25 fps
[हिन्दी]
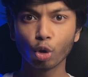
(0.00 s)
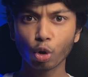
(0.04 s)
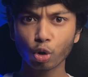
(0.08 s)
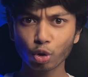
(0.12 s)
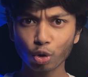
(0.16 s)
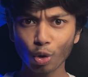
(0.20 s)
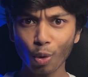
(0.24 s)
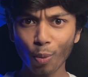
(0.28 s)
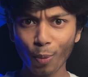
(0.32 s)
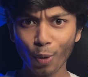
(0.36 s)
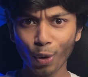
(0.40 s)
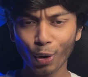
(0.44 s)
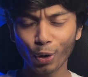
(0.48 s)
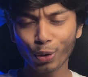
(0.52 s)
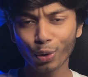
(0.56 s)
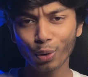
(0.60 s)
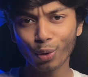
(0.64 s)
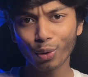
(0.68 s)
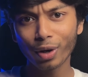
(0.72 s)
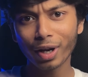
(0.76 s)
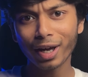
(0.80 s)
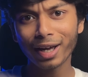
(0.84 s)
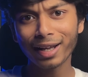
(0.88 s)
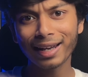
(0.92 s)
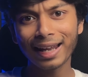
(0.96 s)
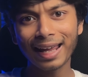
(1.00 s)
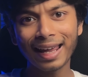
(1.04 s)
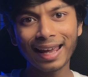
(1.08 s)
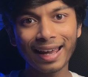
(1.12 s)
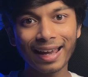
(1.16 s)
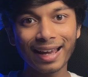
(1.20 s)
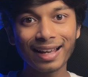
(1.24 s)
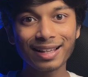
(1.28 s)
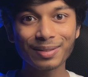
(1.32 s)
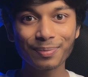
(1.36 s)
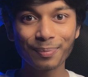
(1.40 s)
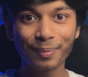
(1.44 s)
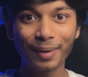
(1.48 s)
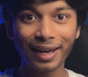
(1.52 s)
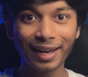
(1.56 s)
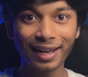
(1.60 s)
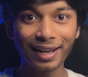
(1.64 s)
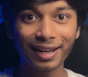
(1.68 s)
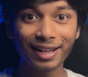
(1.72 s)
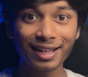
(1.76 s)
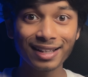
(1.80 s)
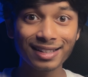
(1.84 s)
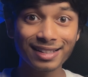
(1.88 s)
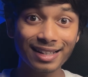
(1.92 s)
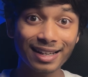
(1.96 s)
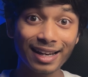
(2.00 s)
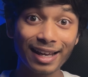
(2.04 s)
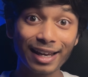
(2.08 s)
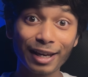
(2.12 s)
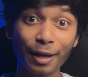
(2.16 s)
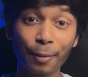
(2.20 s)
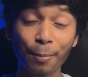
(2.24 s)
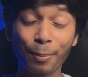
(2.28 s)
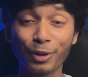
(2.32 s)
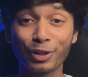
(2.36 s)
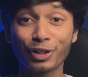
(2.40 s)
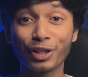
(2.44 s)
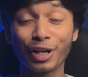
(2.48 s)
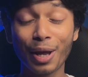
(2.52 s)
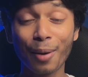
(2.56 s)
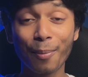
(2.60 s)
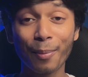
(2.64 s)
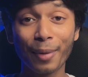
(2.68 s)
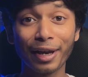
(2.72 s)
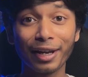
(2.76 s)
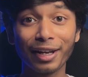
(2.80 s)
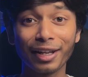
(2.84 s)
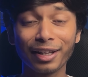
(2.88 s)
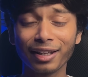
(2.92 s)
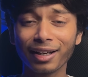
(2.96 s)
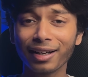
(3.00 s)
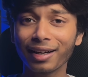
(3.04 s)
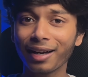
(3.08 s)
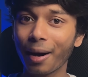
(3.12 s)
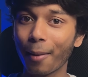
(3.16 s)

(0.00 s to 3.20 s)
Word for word: दोस्तों मोटरोला ने इस महीने से लेके पिछले महीने तक